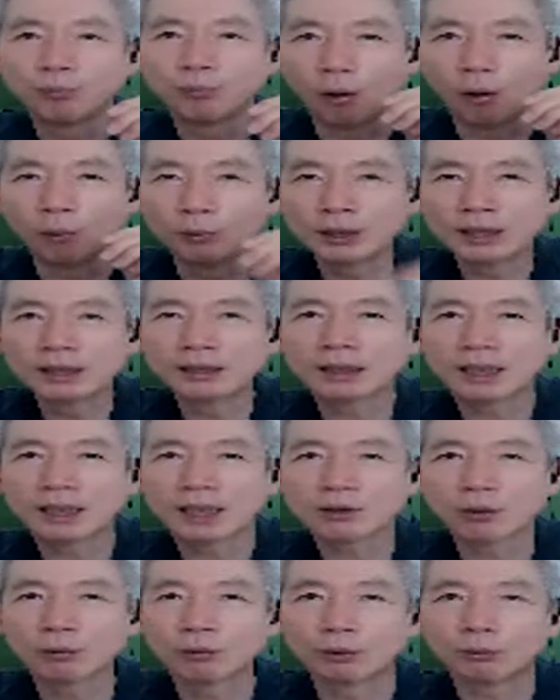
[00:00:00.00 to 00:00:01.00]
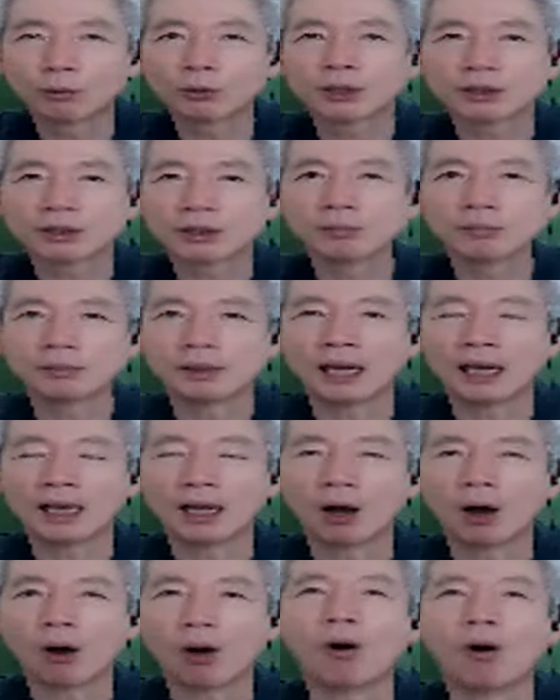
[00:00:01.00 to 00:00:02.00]
어머니들께서 오늘 오셨습니다.
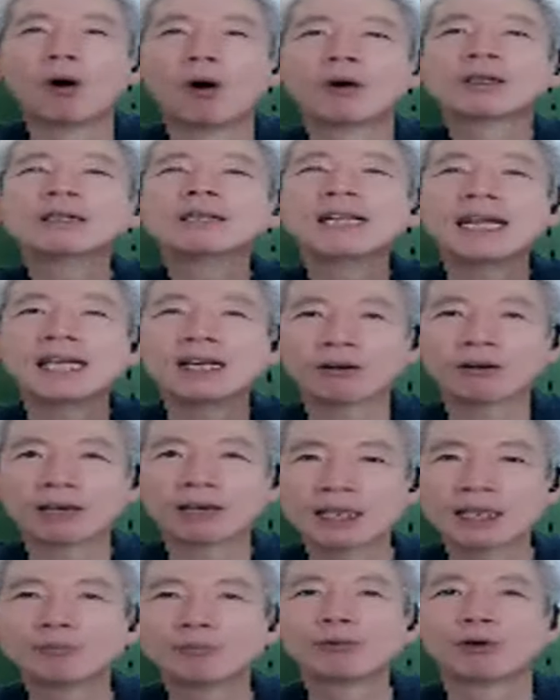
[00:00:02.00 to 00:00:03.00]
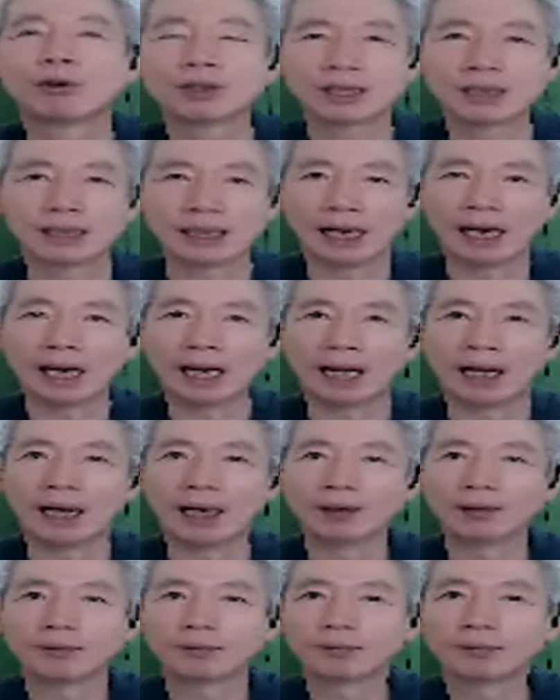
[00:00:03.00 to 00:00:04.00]
어른의 역할이
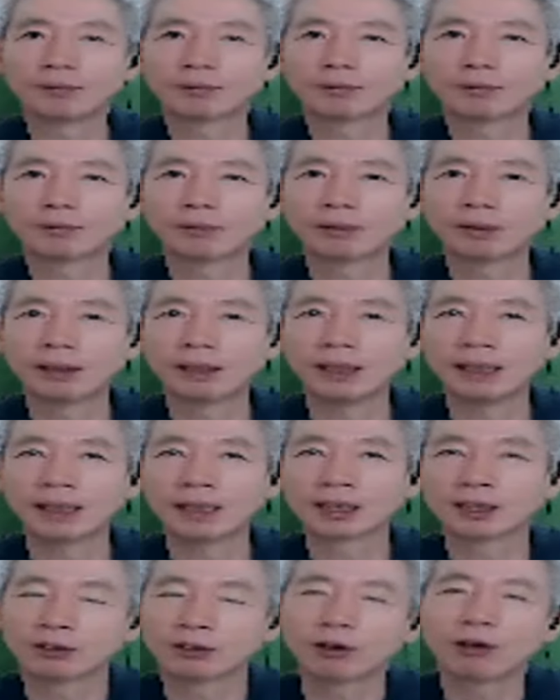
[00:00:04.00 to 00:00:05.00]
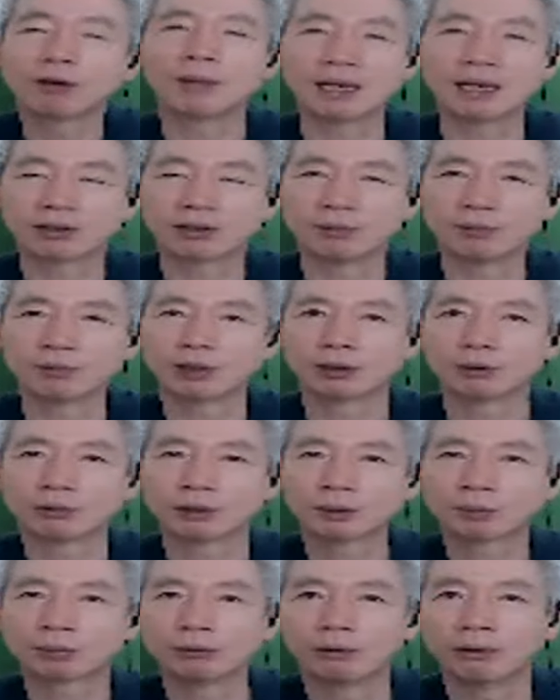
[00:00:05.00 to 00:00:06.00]
무엇인가? 그걸 말씀드리고
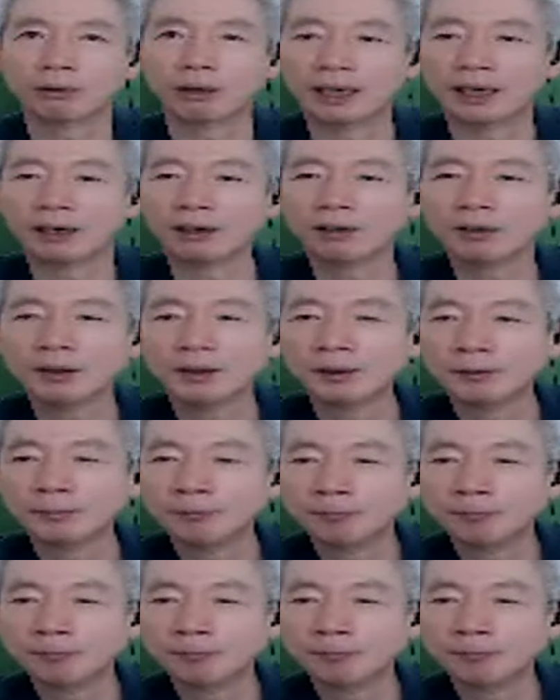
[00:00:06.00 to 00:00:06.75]
싶은 거예요.